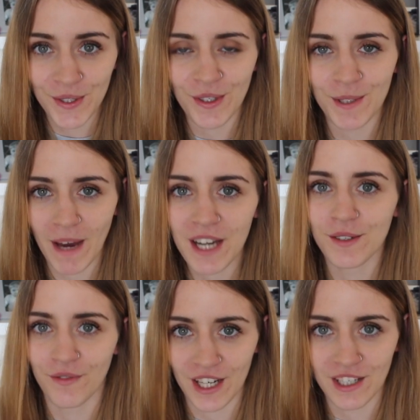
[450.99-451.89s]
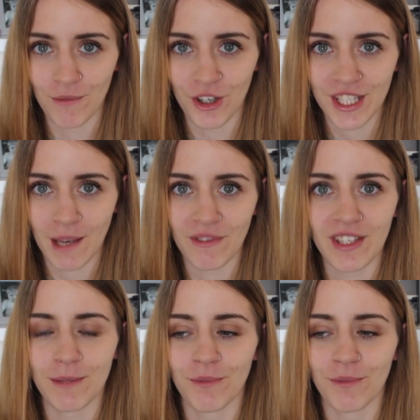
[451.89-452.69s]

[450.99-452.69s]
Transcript: co jest bardzo ważne, bo czasami wiecie,